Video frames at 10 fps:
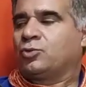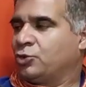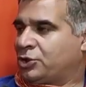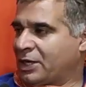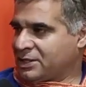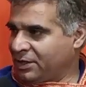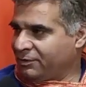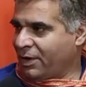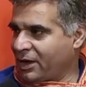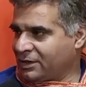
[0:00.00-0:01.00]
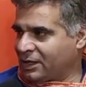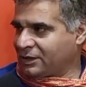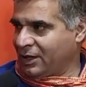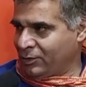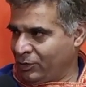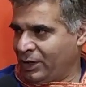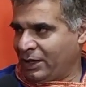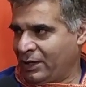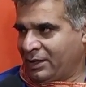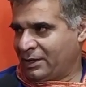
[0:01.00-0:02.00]
कुछ ऐसी वारदातें हुई
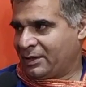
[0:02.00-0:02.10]
हैं